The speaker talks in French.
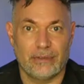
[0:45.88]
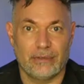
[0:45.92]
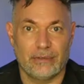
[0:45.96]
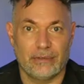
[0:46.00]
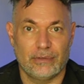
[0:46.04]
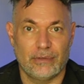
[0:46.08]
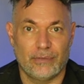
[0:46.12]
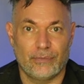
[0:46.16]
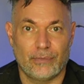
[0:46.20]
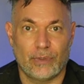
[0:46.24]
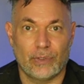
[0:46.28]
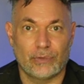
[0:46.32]
de,
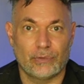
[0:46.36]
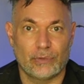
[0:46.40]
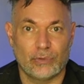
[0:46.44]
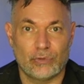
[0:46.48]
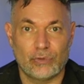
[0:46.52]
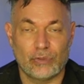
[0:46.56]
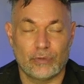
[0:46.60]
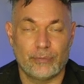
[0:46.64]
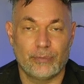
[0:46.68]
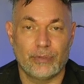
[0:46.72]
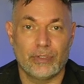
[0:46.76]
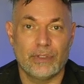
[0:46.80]
forte
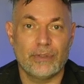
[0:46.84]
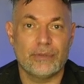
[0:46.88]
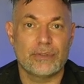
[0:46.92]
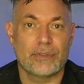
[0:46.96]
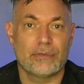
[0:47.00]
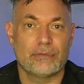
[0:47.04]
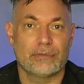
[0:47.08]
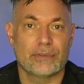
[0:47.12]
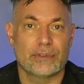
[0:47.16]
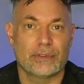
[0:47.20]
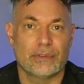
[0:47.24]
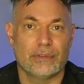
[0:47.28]
turbulence.
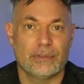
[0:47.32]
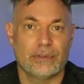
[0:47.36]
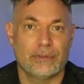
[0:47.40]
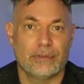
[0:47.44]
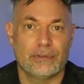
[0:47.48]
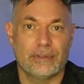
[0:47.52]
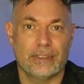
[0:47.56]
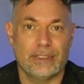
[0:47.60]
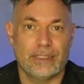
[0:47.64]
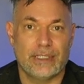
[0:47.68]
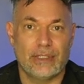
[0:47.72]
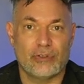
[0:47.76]
Donc euh,
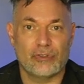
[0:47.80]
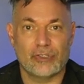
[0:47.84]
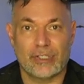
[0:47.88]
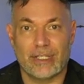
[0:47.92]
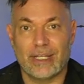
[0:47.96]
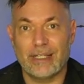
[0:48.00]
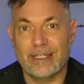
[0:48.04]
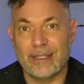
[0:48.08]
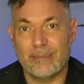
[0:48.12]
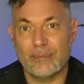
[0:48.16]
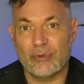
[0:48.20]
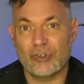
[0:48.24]
en
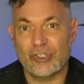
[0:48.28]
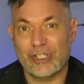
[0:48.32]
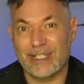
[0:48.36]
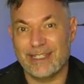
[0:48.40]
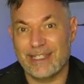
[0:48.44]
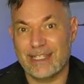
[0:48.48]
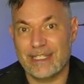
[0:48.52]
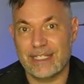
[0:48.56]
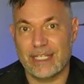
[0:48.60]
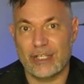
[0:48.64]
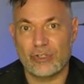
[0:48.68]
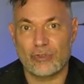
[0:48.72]
général, les pochettes
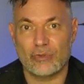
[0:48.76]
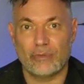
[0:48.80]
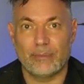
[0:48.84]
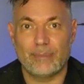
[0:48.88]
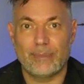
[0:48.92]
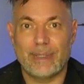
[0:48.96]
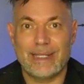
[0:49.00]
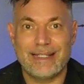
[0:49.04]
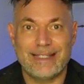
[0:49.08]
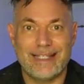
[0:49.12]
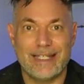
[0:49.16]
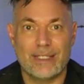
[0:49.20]
des sièges sont
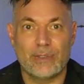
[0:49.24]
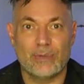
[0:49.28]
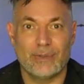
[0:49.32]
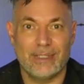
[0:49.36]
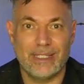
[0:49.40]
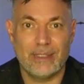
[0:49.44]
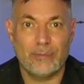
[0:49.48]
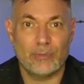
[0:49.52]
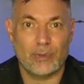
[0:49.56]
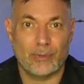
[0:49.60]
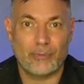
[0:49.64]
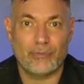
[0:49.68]
pas assez
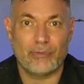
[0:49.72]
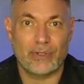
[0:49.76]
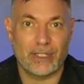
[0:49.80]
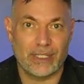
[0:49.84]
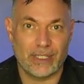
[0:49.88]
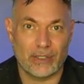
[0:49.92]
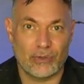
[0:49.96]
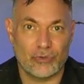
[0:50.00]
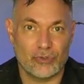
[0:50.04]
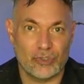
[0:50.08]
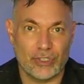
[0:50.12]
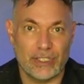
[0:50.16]
solides pour pouvoir
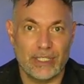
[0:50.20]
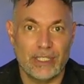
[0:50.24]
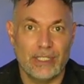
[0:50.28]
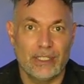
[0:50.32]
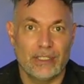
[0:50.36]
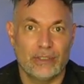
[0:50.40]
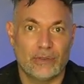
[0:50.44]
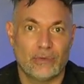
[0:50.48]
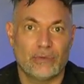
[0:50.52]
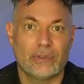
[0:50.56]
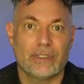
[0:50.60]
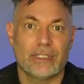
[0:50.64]
les ranger.
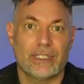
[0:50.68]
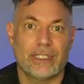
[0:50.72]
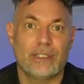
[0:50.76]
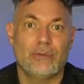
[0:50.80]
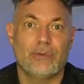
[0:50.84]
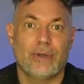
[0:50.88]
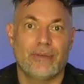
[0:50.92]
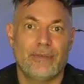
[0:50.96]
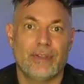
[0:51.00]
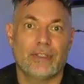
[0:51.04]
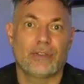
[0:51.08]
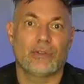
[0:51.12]
Donc ils
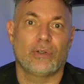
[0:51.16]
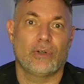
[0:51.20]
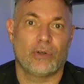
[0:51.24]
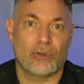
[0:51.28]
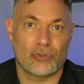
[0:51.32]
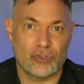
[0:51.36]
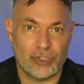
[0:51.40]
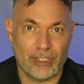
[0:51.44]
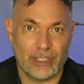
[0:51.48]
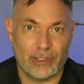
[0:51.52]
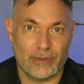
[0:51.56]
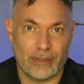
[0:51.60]
doivent être
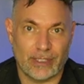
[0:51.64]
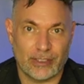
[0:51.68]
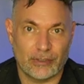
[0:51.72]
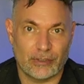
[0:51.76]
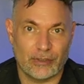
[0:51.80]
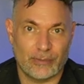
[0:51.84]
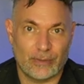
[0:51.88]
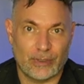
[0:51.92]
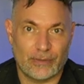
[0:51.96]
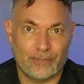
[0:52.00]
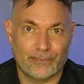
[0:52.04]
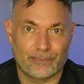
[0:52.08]
rangés
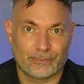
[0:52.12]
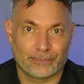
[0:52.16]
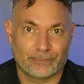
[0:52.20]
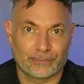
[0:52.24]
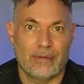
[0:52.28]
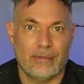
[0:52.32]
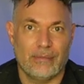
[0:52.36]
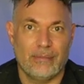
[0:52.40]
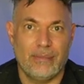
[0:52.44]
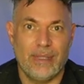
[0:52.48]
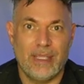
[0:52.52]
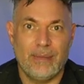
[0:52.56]
correctement.
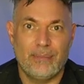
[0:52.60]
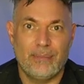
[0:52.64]
Mais